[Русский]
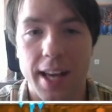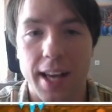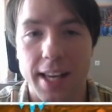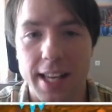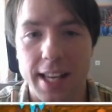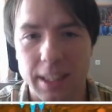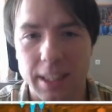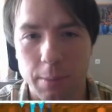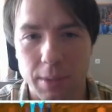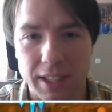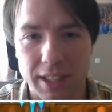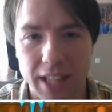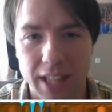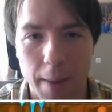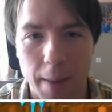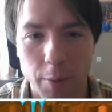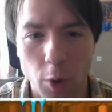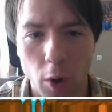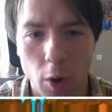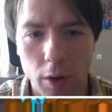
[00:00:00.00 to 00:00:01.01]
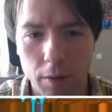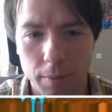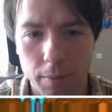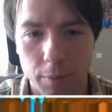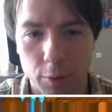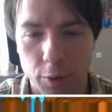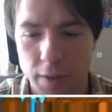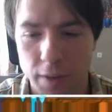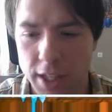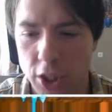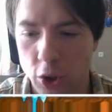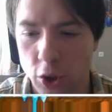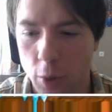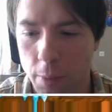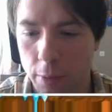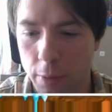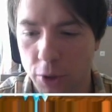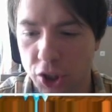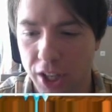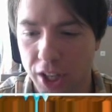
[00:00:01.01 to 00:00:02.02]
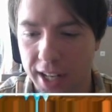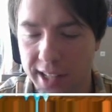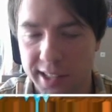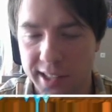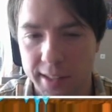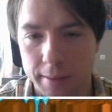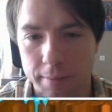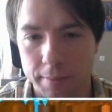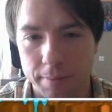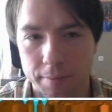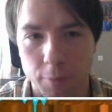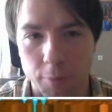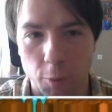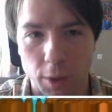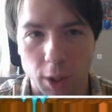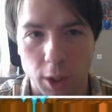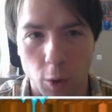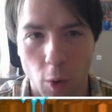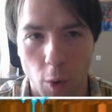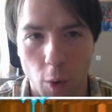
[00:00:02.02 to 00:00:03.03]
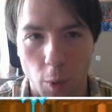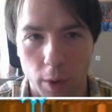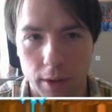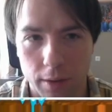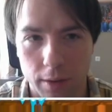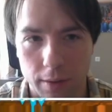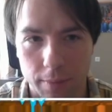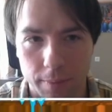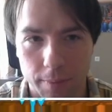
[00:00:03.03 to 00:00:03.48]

Если мы ставим non, то видите, что получается. Вот такое вот.